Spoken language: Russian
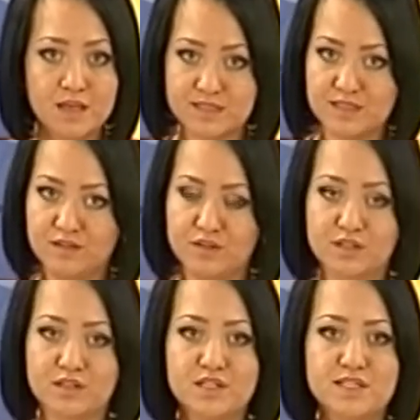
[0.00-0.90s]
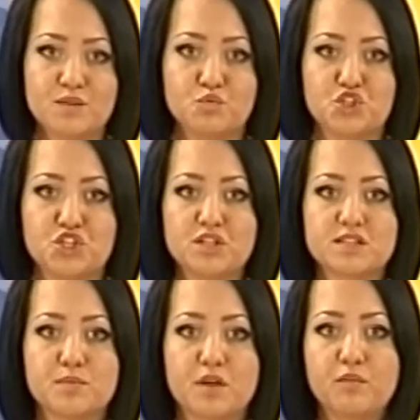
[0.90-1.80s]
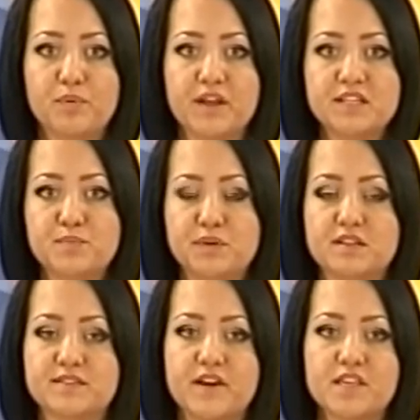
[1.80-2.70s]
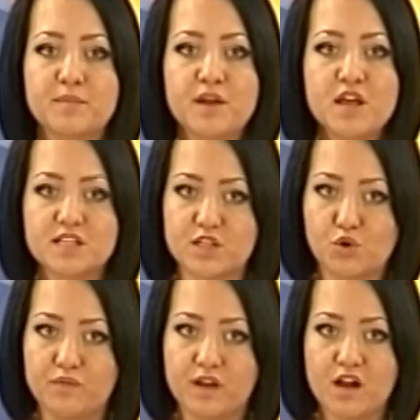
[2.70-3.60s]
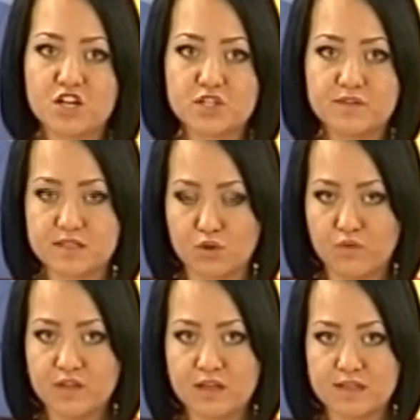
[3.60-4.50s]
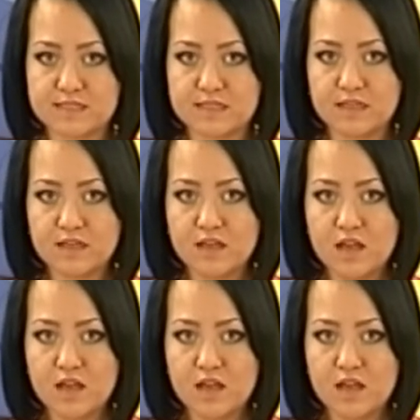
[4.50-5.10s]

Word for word: Сделанные открытия мужчина собрал в проекте под названием «Здоровье каждого, здоровье нации».